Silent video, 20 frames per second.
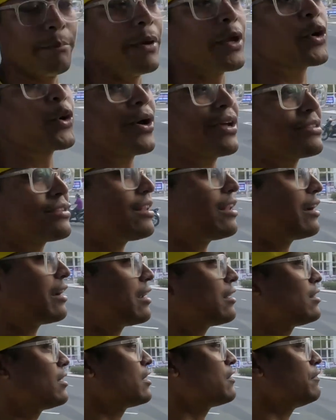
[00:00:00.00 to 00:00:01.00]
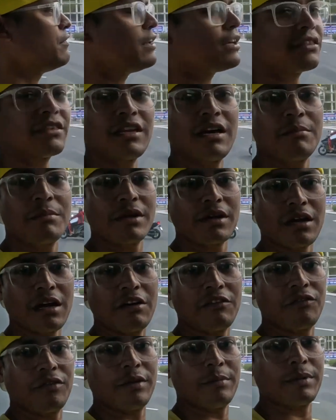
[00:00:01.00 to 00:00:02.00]
मेरे को ऐसा लग रहा था कि वियतनाम ना
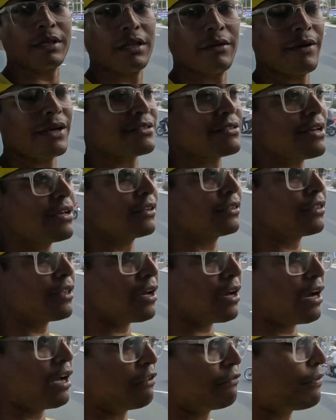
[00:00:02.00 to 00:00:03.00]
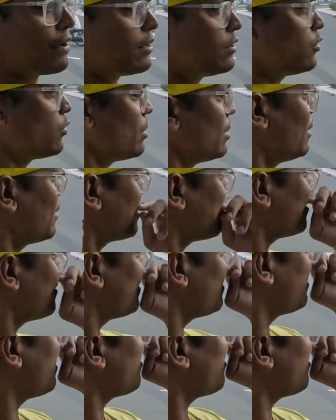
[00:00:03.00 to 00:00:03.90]
काफ़ी मतलब ऐसा इतना हाईफाई नहीं होगा लेकिन